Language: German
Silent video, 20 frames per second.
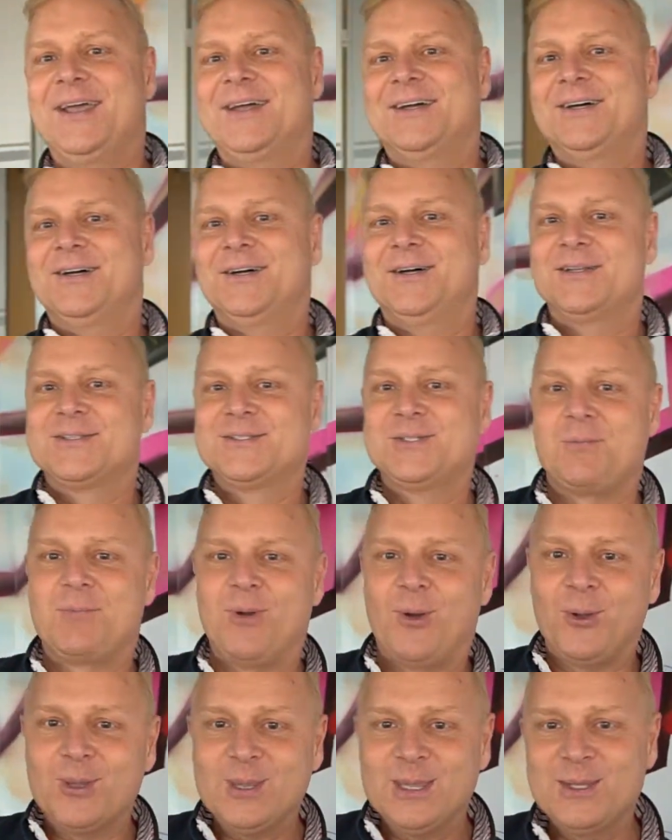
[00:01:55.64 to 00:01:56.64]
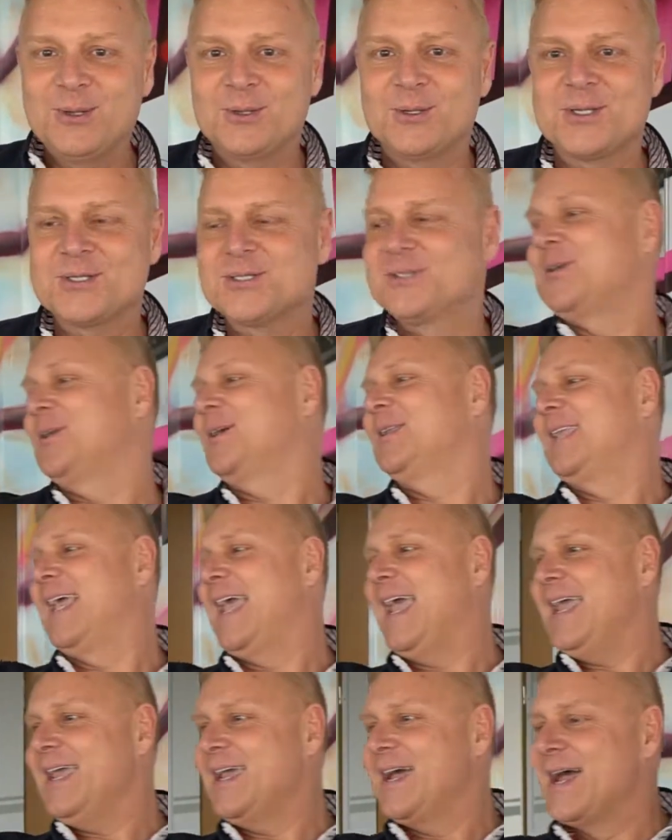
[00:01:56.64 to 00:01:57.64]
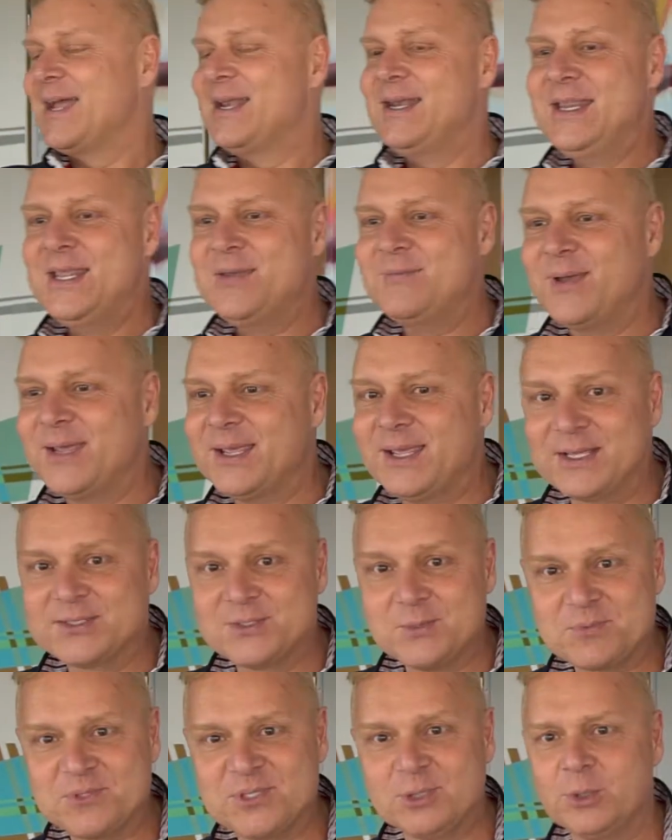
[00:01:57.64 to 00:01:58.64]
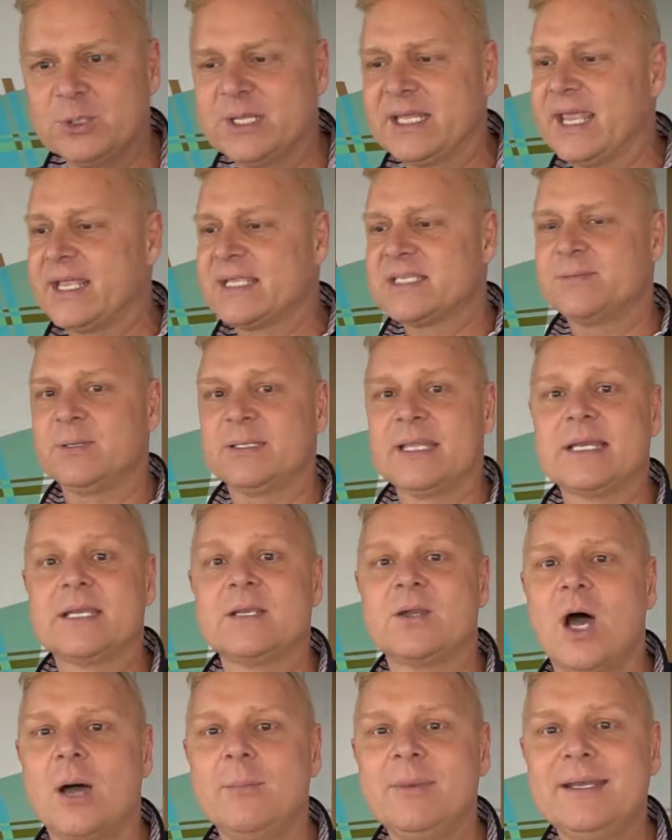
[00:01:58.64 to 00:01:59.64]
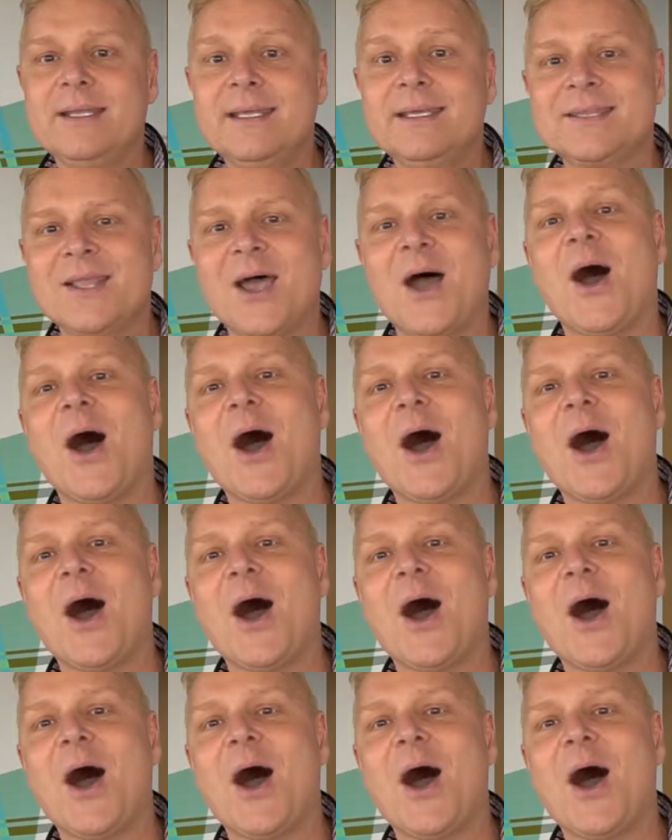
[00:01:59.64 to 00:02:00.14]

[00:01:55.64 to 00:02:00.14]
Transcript: äh, zur Blonden und hast gesagt, hey, liebe XY, ich kenne zwar deinen Namen nicht,